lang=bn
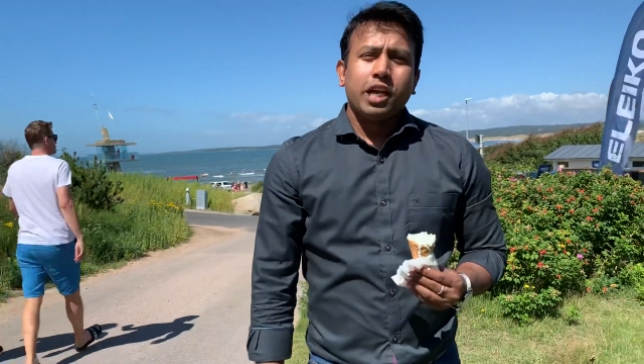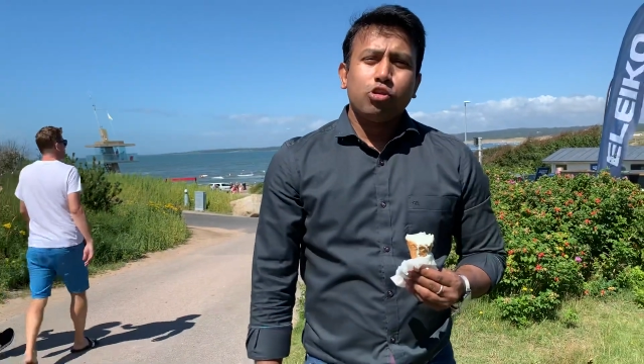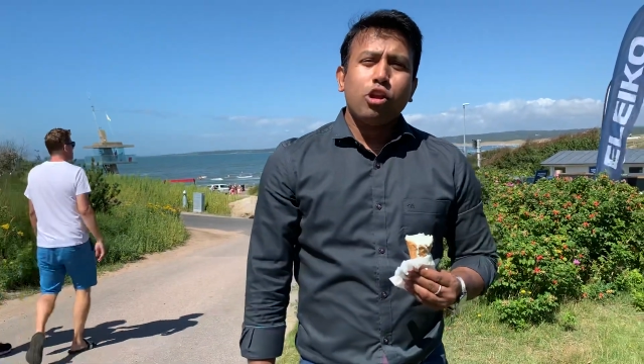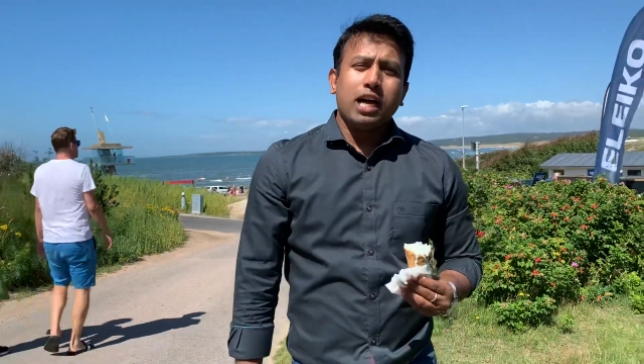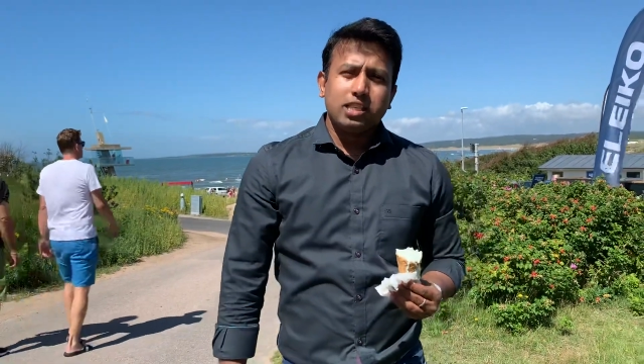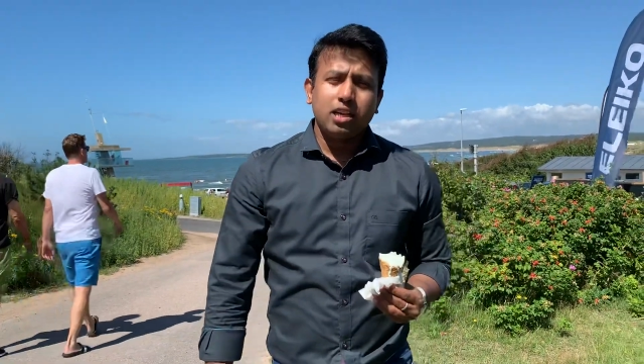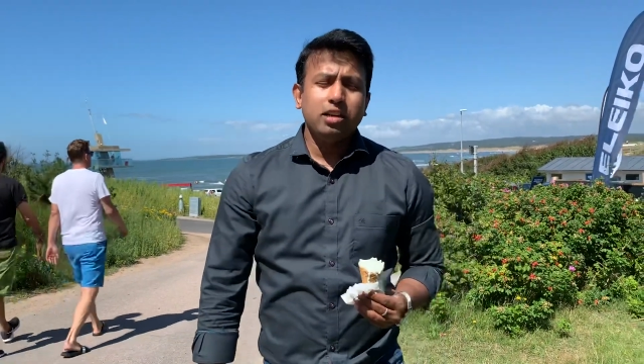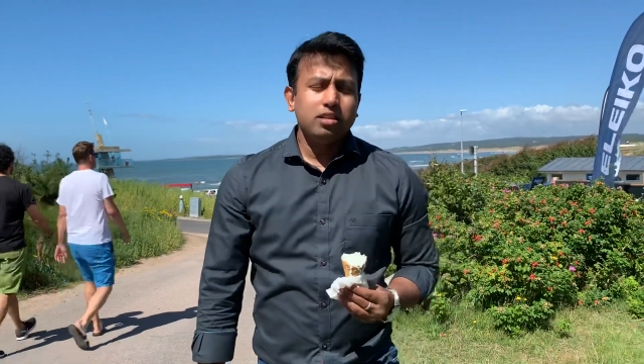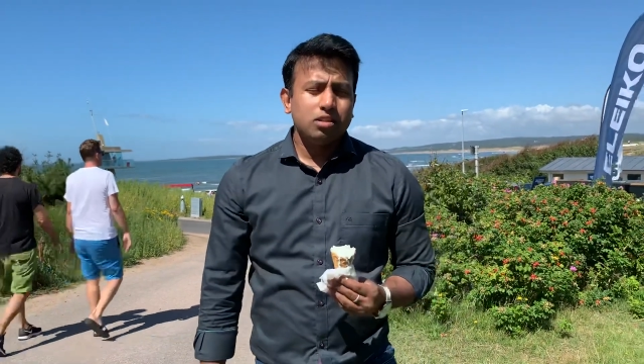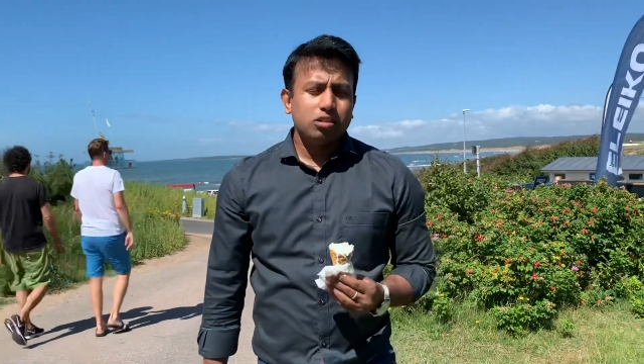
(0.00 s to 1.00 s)
ঈদুল আজহার
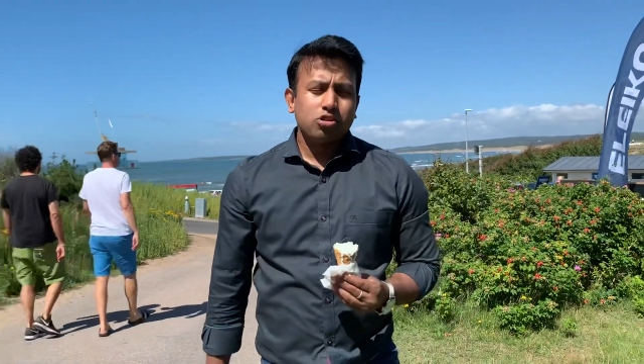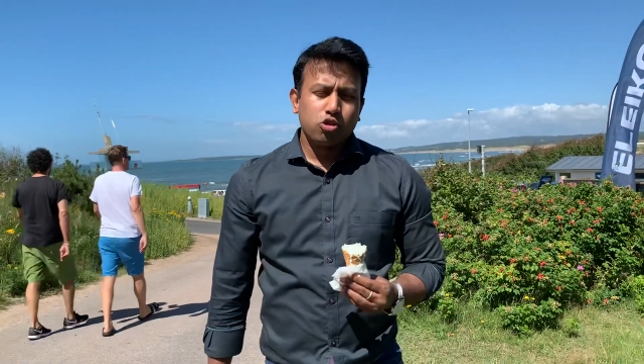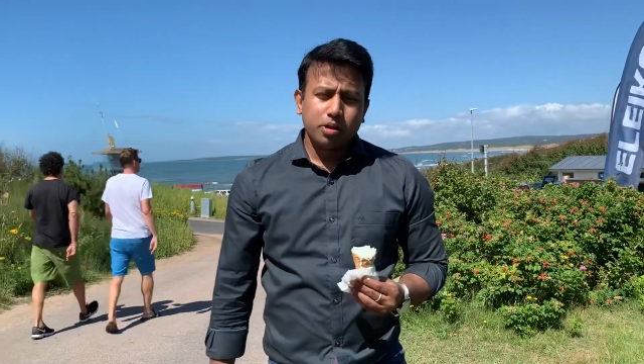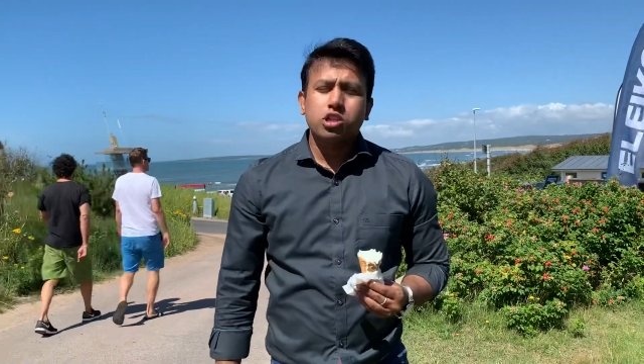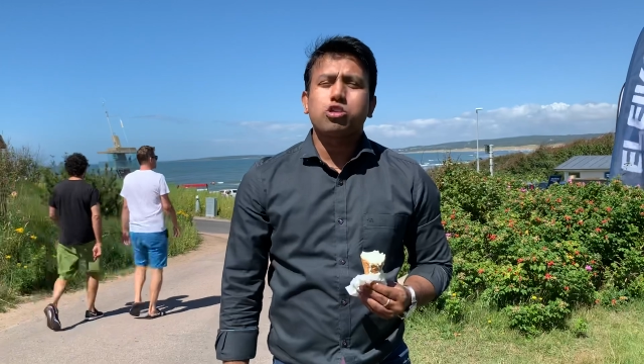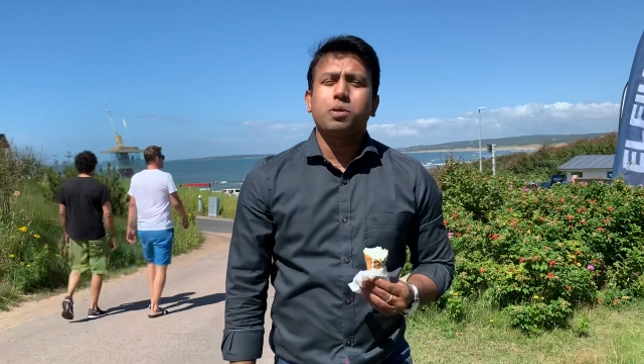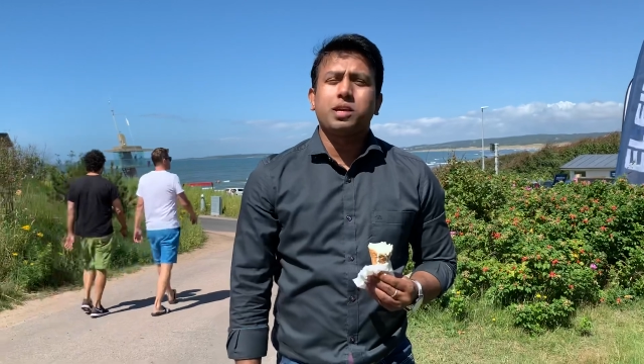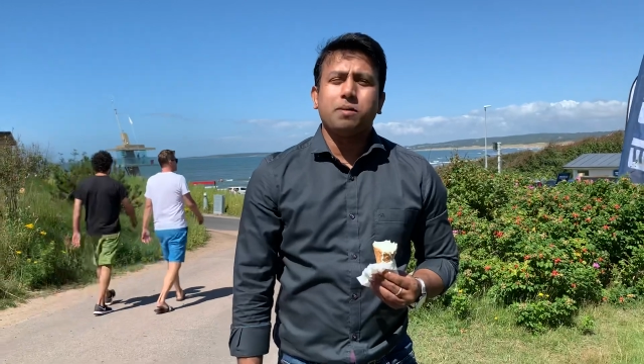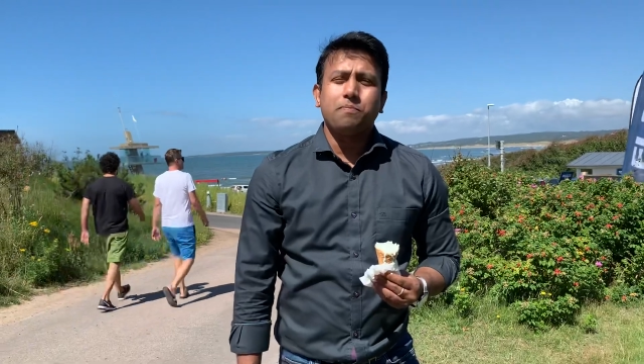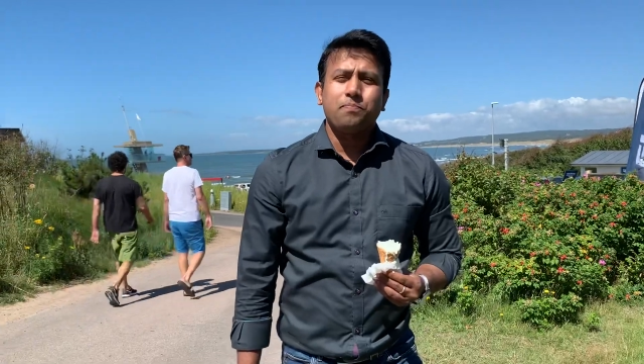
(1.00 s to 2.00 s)
শুভেচ্ছা
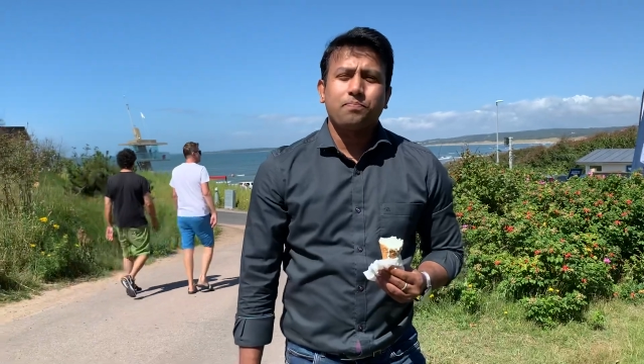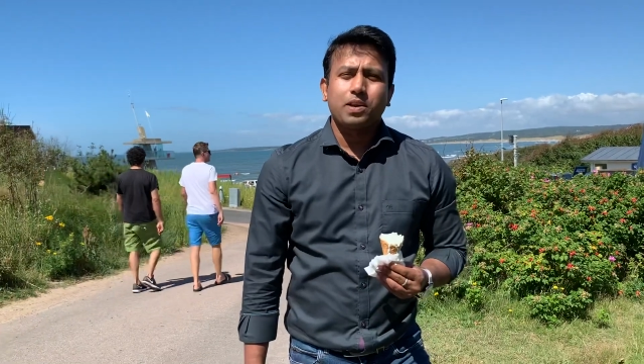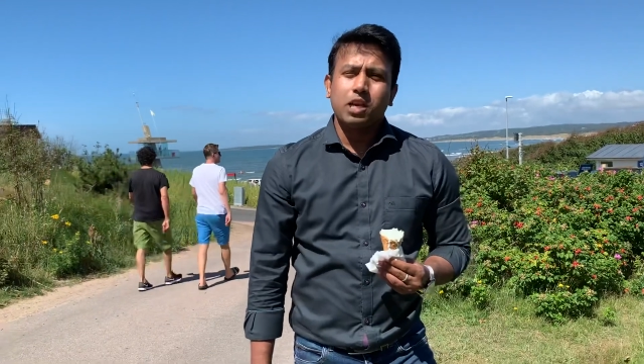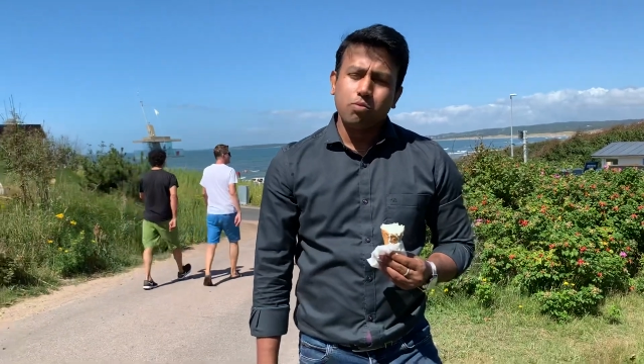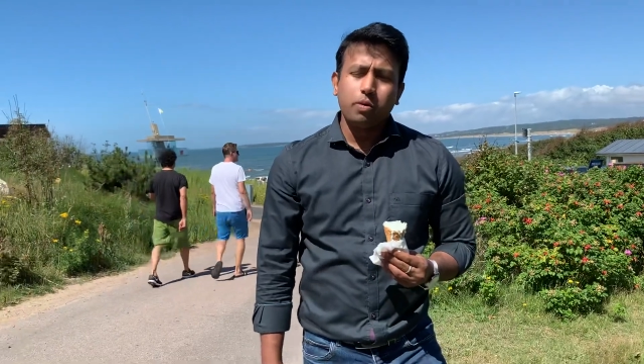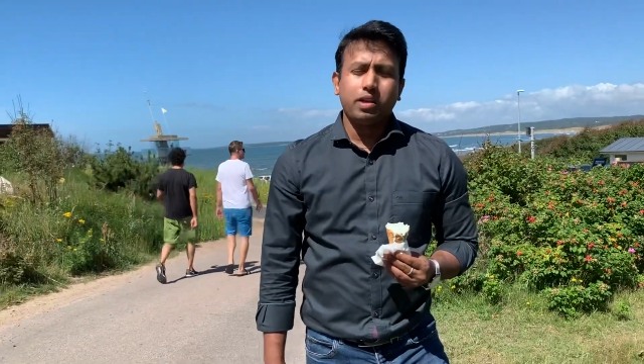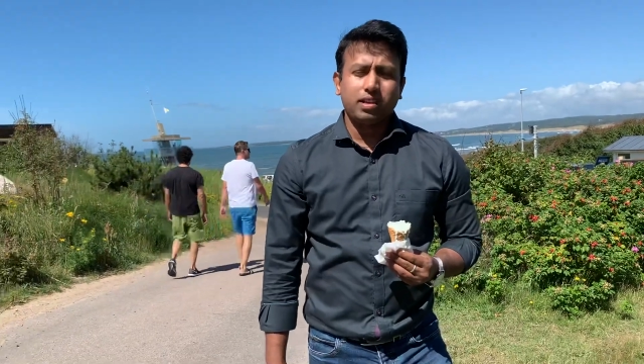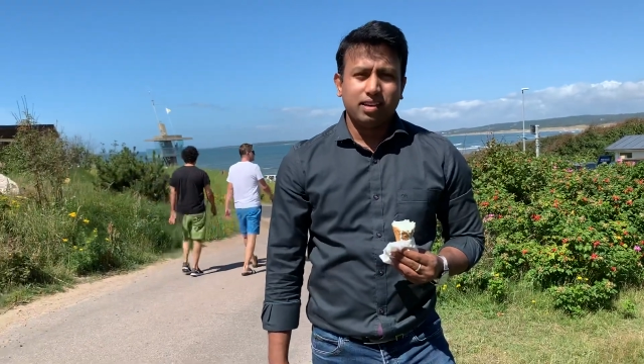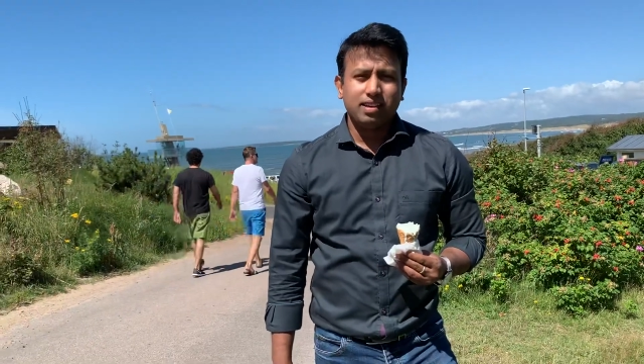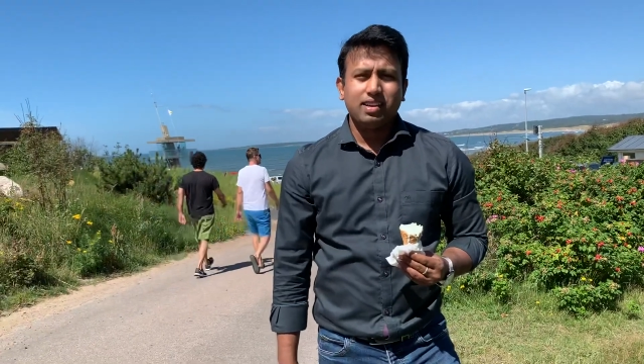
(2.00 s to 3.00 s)
সবাইকে ঈদ মোবারক